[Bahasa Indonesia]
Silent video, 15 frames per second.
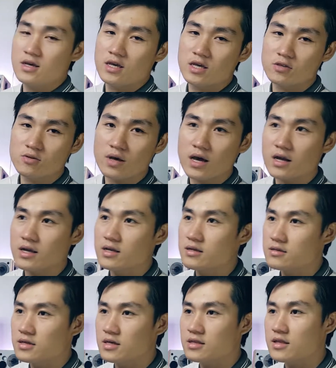itu harganya
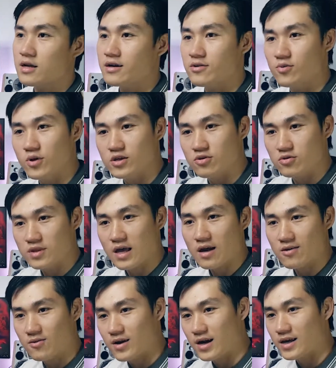sekitar 2 juta
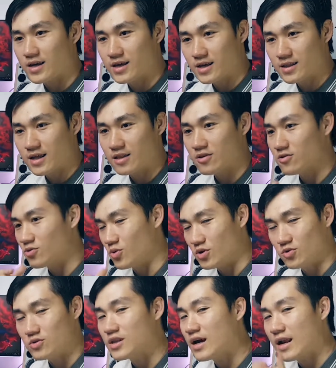kurang dikit atau 2 juta